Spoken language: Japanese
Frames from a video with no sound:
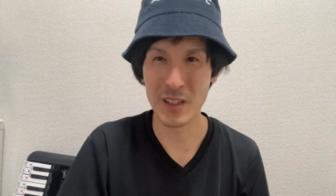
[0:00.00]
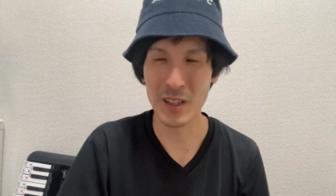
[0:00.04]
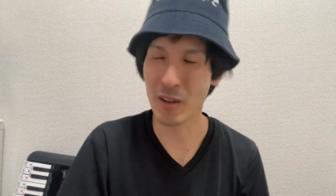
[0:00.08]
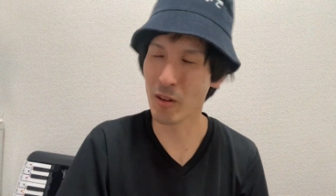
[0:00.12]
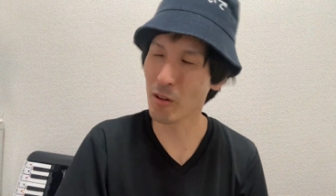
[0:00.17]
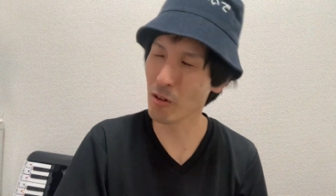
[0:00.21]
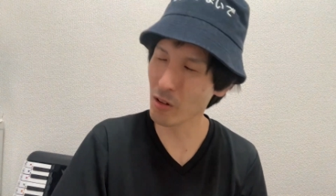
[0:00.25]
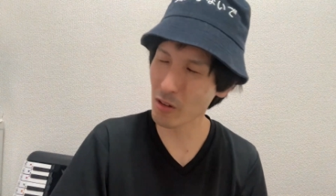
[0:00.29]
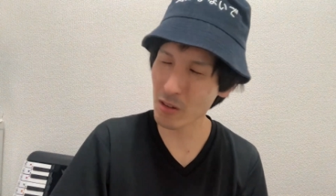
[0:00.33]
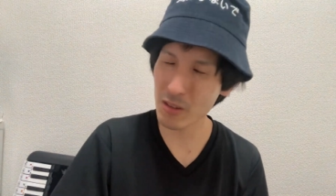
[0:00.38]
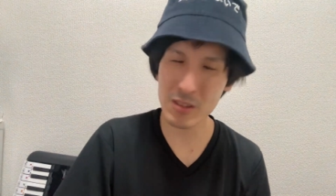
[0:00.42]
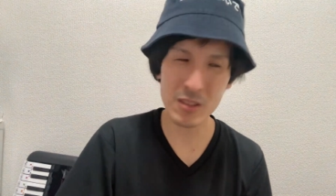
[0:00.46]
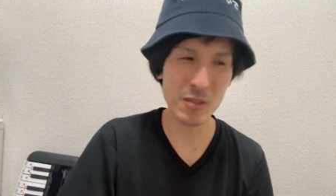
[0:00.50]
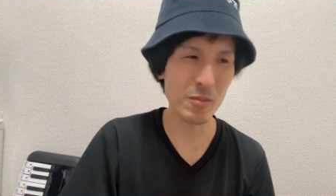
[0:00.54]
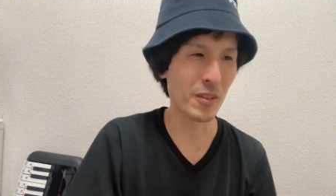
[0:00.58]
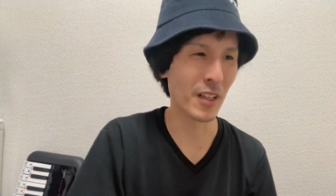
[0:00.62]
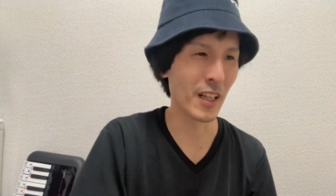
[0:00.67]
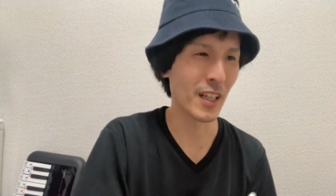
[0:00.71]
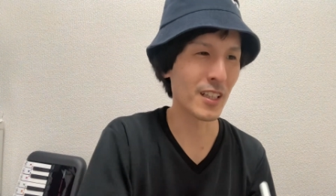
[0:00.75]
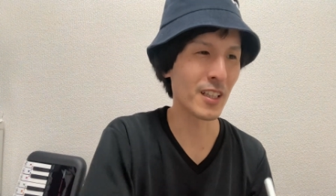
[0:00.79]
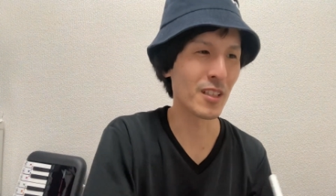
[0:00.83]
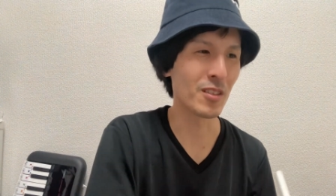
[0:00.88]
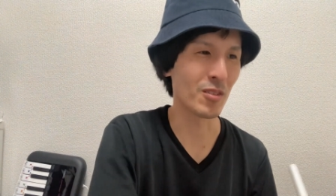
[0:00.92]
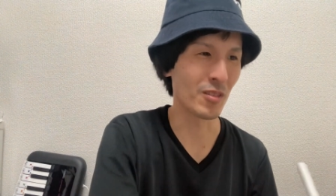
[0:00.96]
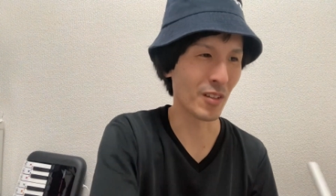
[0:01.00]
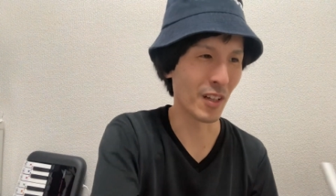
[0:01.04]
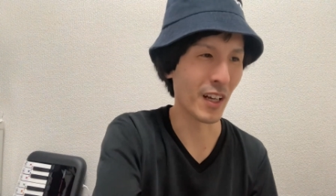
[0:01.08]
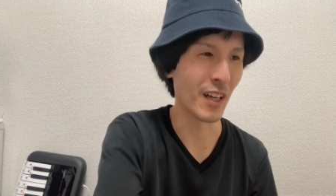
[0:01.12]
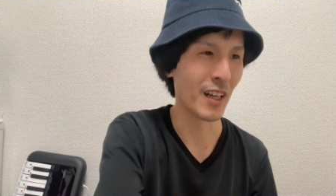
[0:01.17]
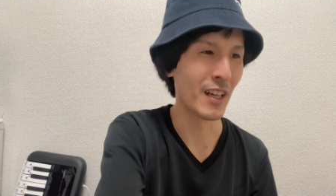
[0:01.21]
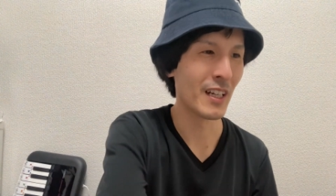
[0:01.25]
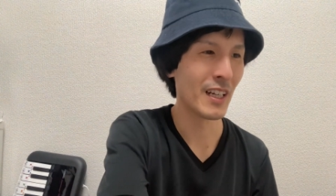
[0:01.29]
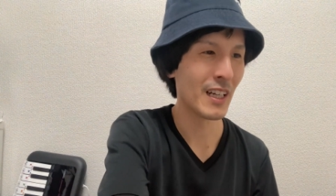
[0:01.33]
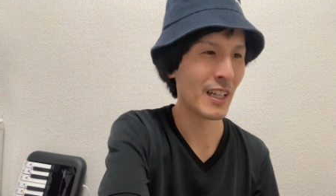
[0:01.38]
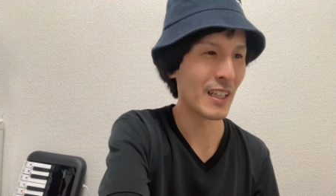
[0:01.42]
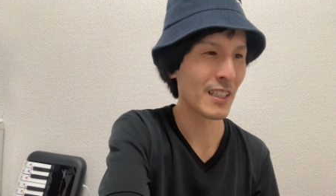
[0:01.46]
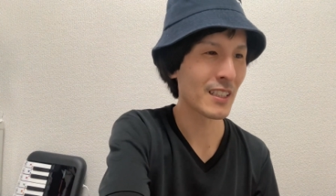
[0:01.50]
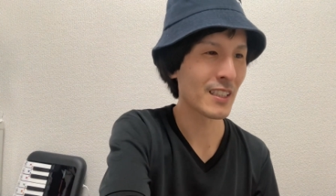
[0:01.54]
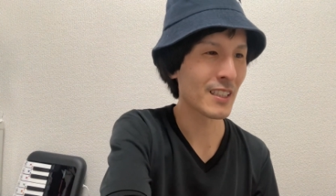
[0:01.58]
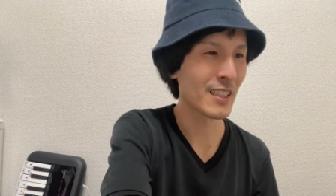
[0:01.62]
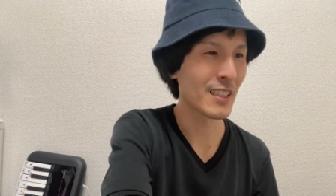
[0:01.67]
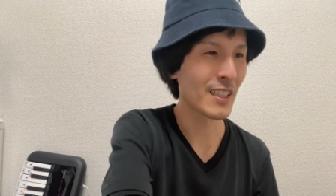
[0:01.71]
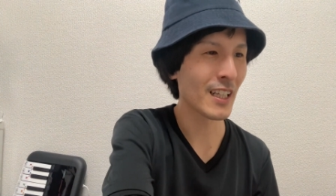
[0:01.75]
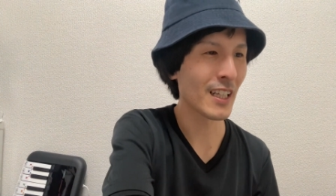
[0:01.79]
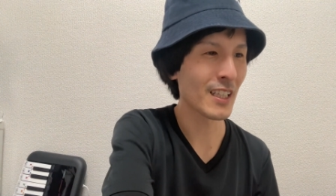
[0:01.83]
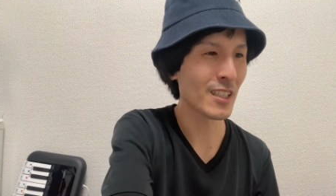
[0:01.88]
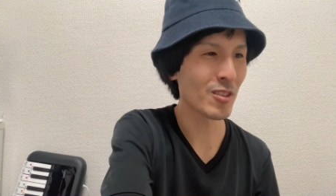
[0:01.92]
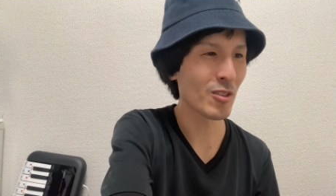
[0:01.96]
この人も何でしょうね。
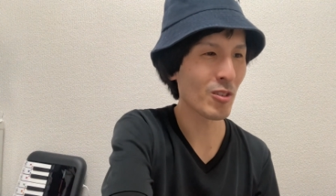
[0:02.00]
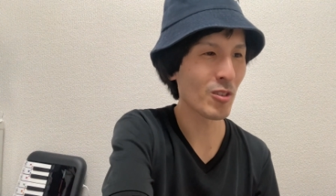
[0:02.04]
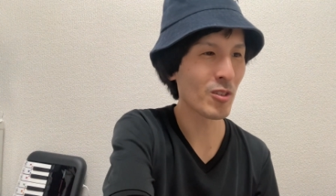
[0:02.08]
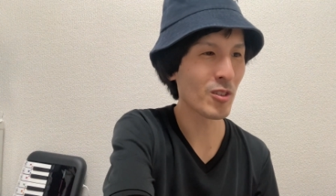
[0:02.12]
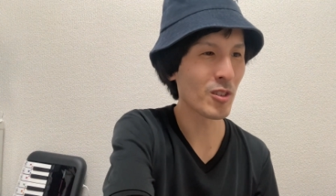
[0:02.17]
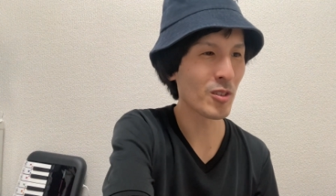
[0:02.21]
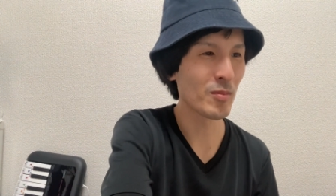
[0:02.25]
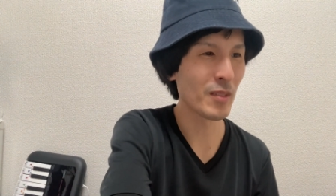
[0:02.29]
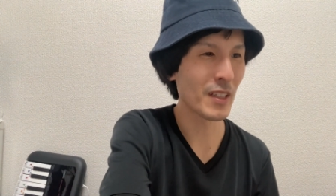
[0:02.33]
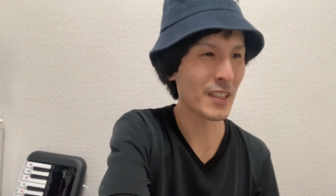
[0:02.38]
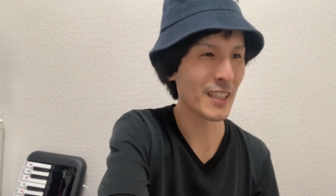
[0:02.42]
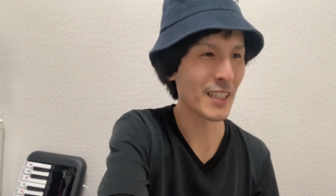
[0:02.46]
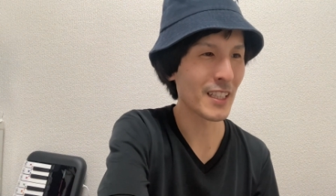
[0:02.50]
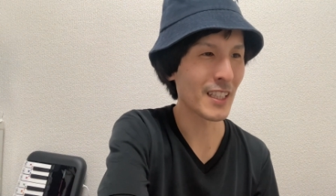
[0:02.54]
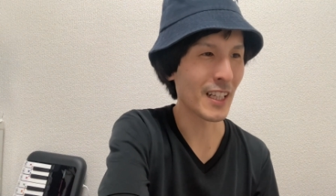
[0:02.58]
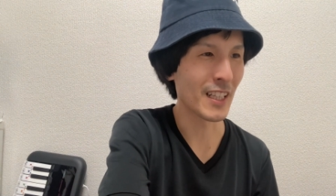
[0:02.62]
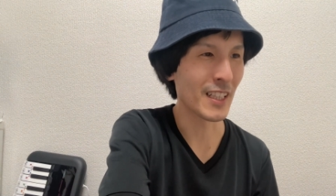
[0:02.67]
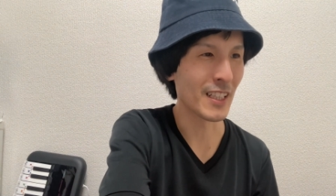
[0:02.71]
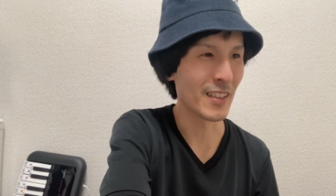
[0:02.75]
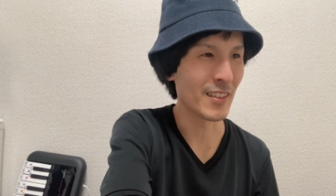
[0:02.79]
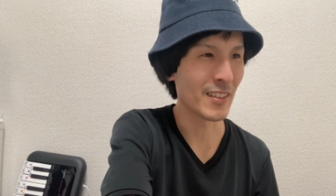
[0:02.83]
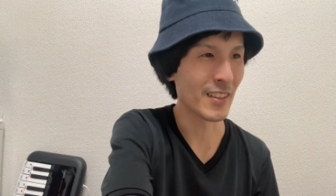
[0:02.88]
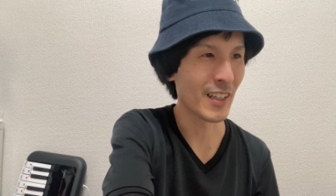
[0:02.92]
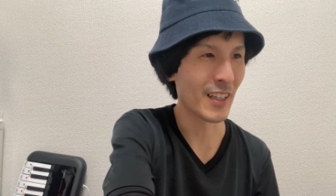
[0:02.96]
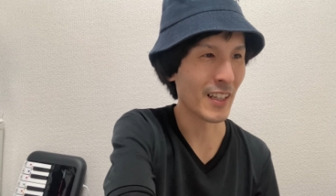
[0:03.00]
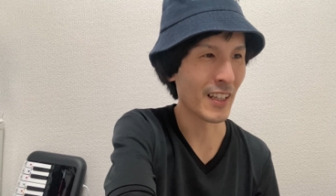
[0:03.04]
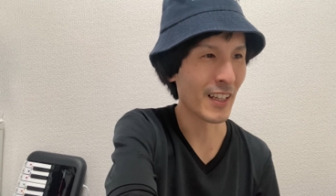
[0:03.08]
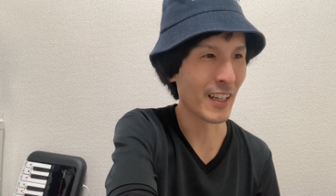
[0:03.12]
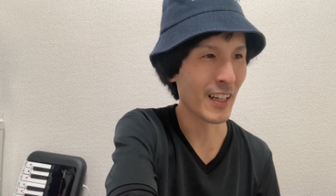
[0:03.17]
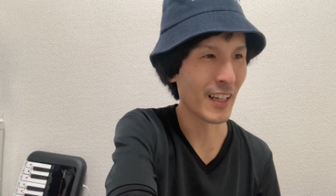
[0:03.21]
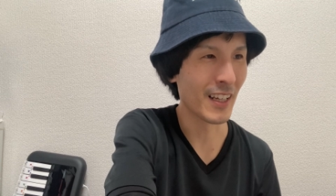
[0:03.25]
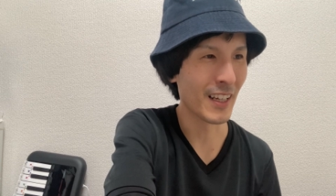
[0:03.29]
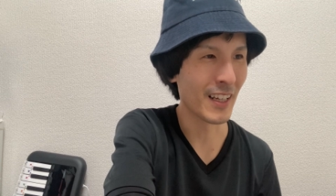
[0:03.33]
チラシを配ってたんですかね。